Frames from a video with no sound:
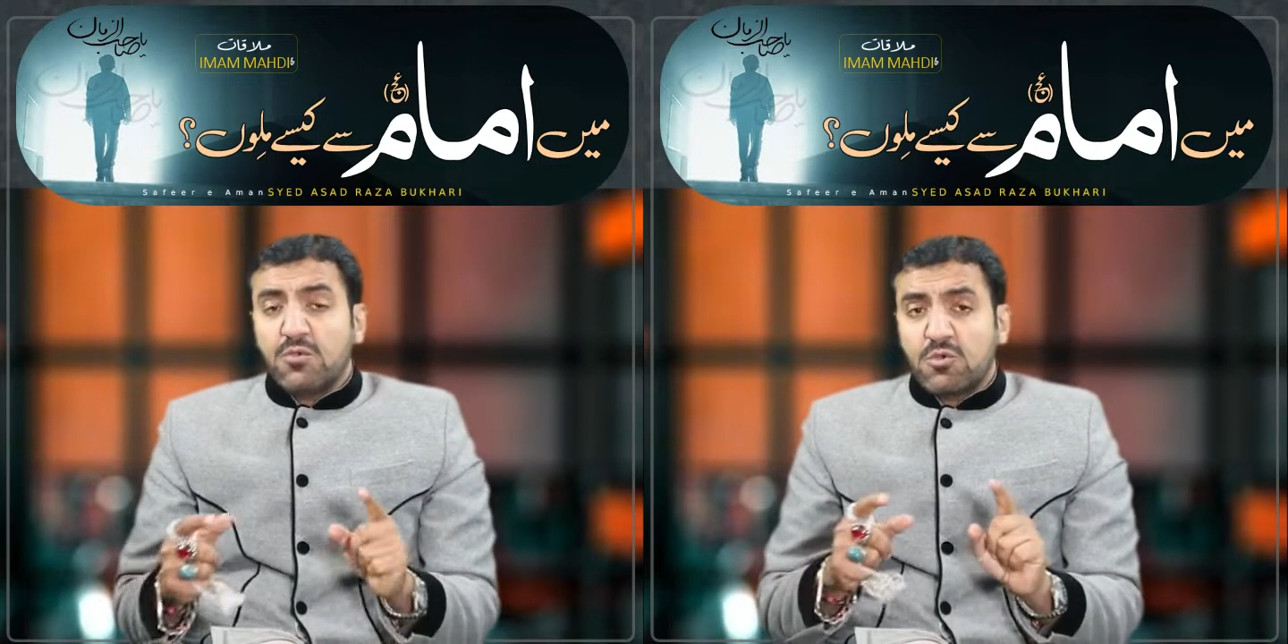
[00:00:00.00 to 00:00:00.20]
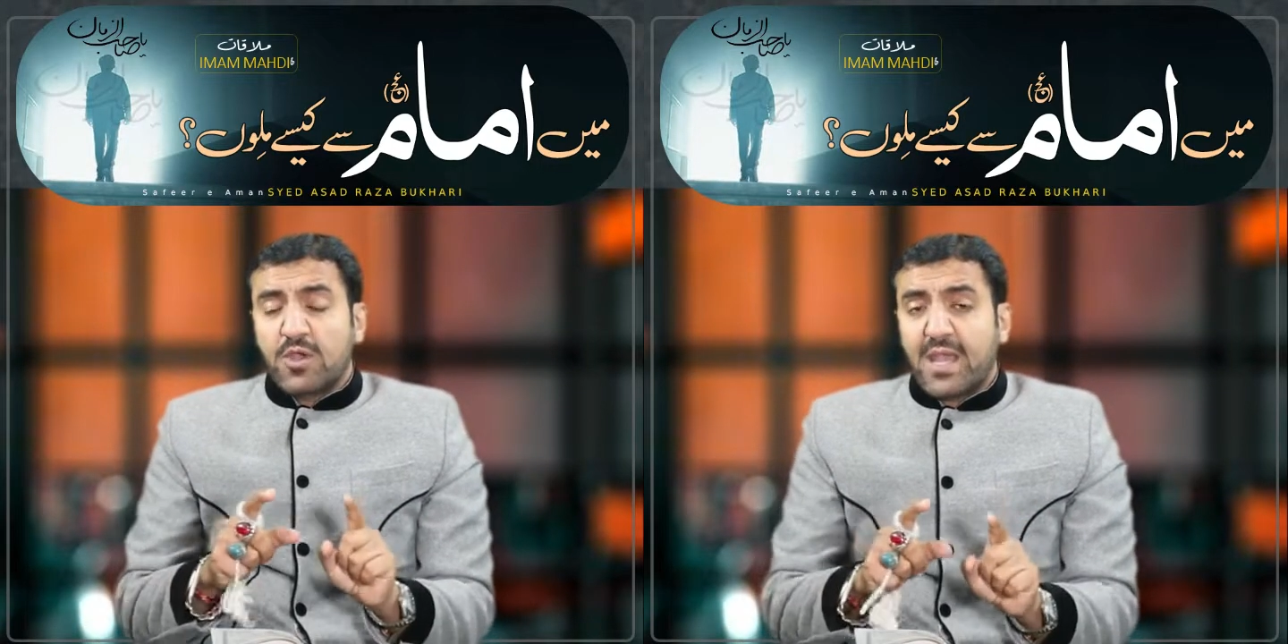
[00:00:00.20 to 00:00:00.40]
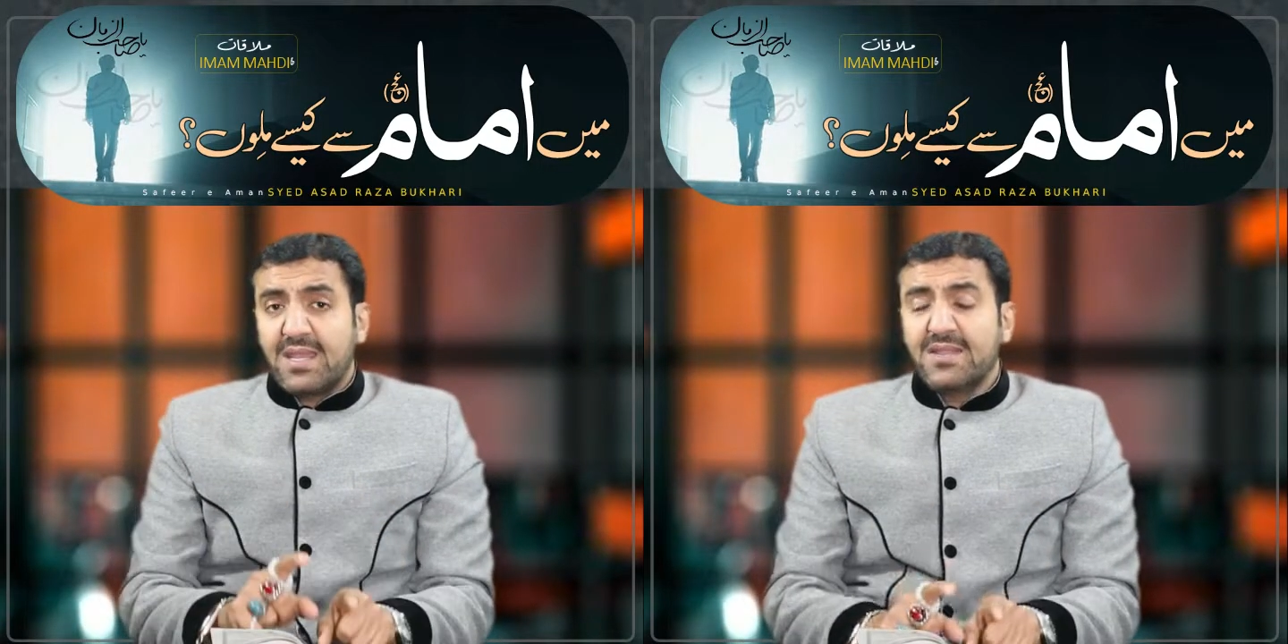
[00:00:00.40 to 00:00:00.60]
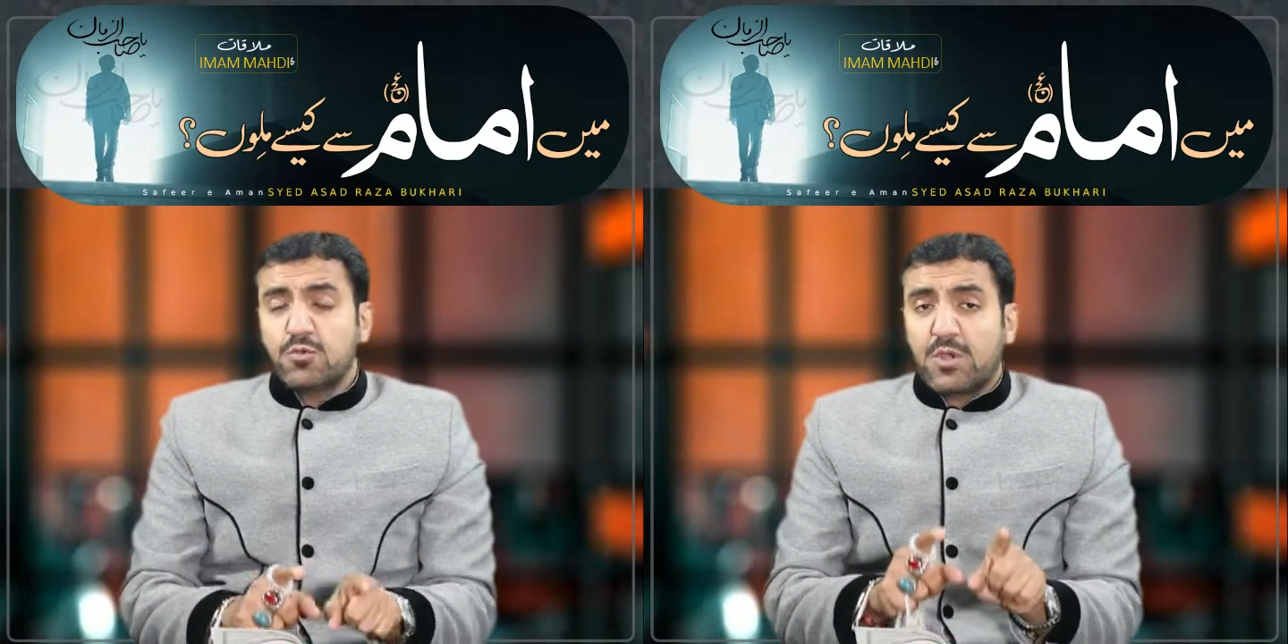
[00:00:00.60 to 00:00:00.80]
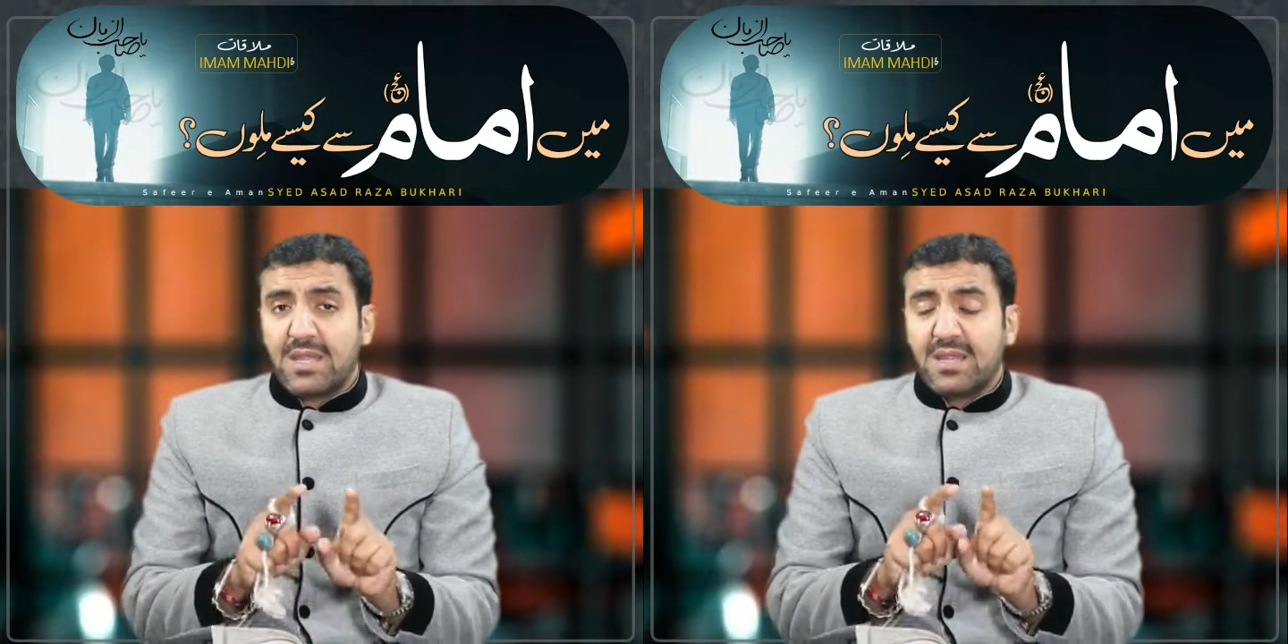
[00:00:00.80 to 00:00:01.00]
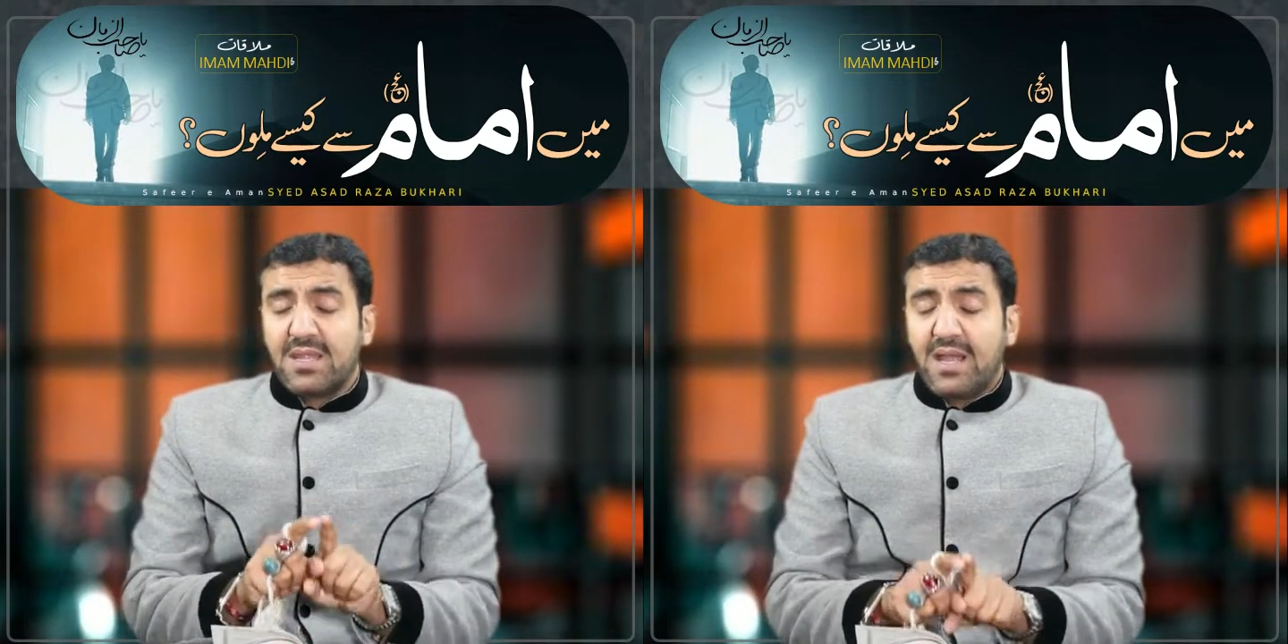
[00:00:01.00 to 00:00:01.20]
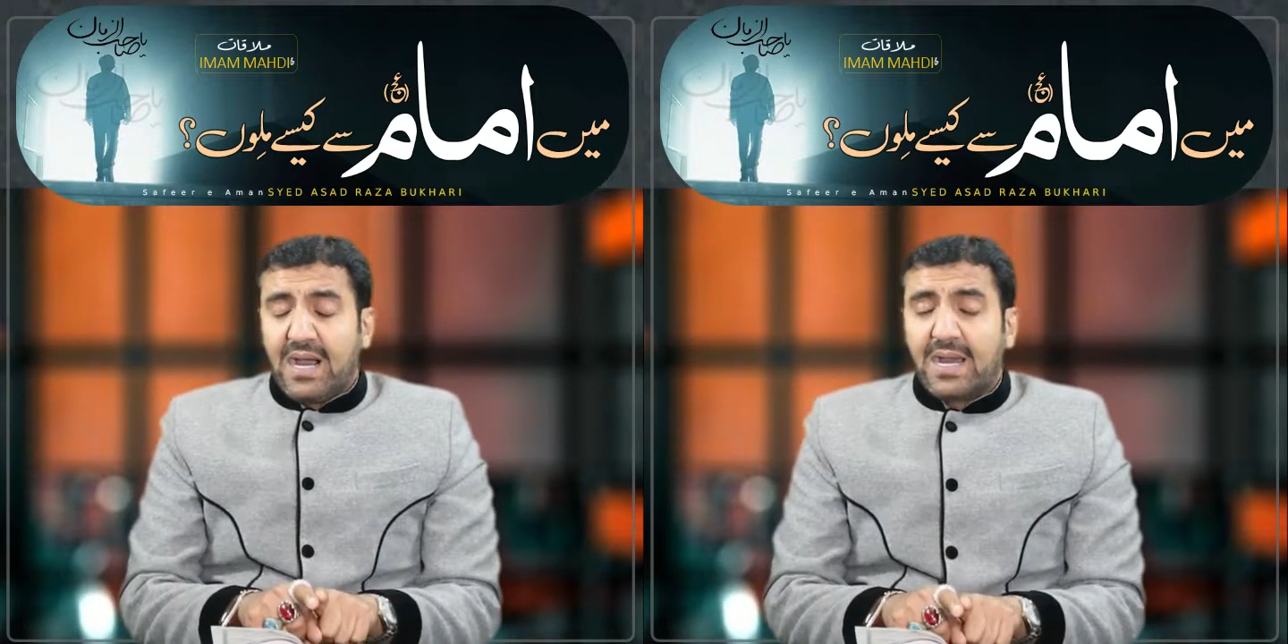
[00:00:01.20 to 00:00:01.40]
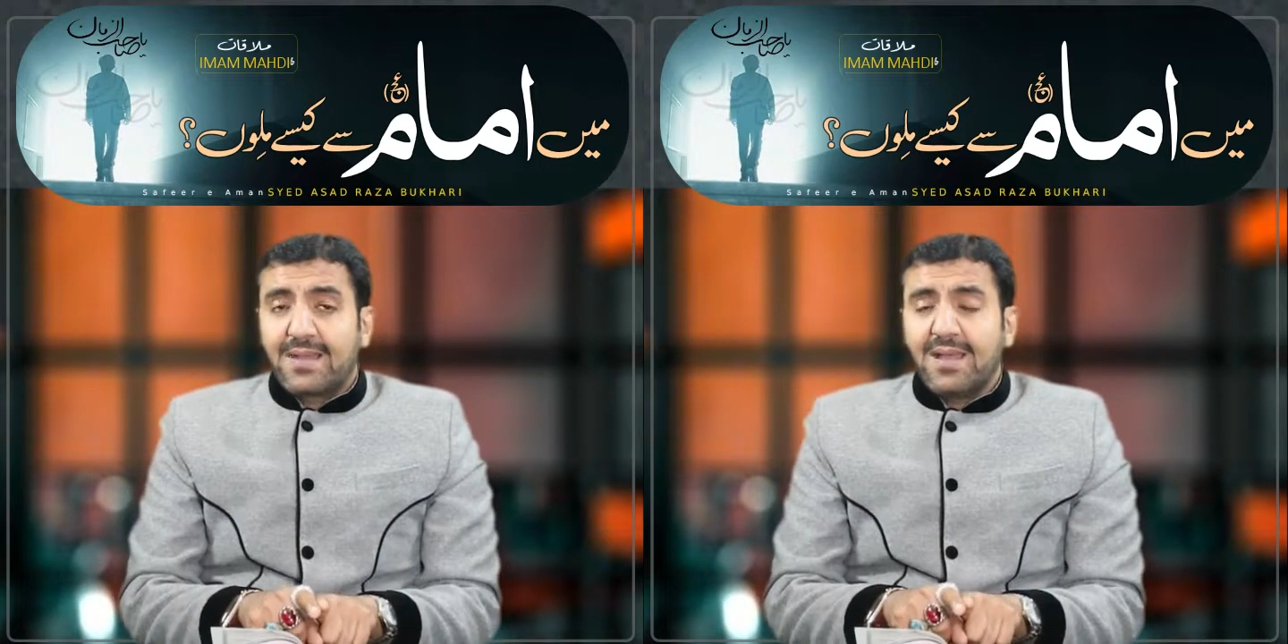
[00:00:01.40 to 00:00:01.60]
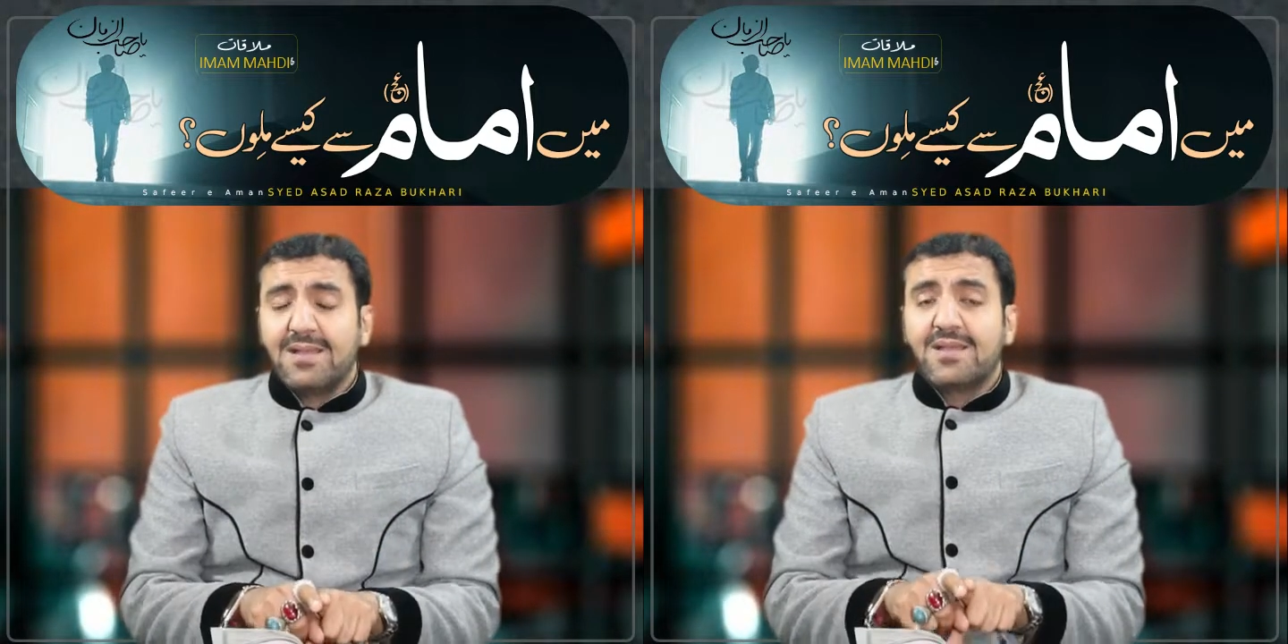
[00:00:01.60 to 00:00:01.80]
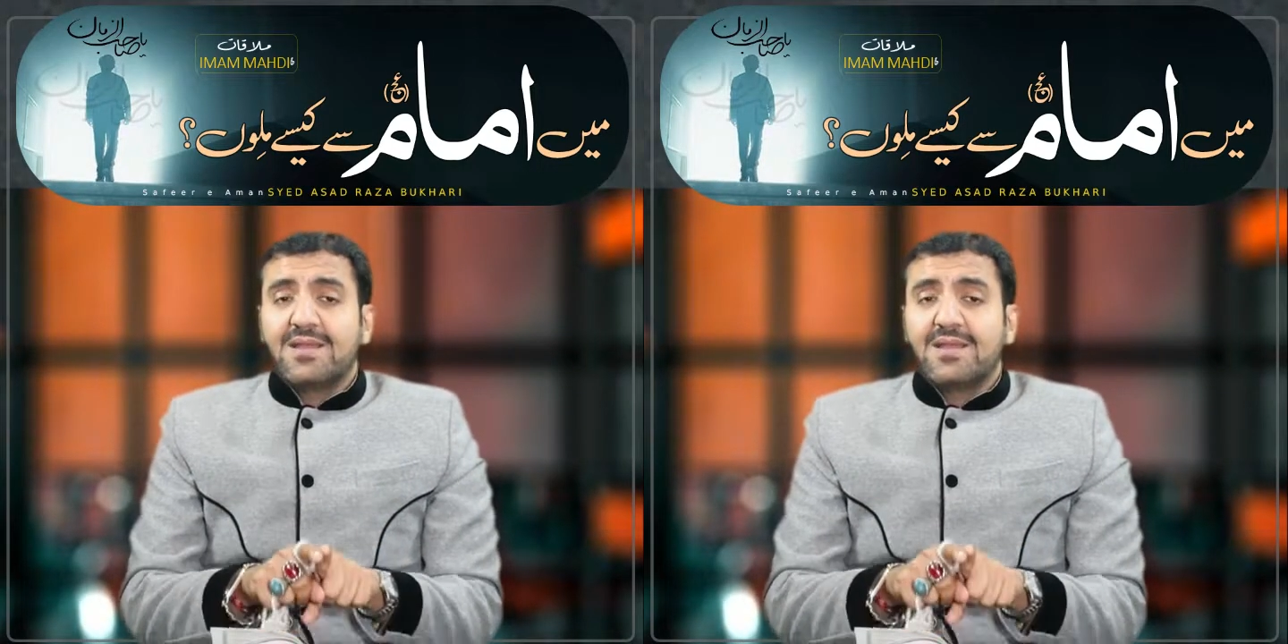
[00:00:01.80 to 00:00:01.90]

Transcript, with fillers: ये उनको कह रहे हैं तो कल आना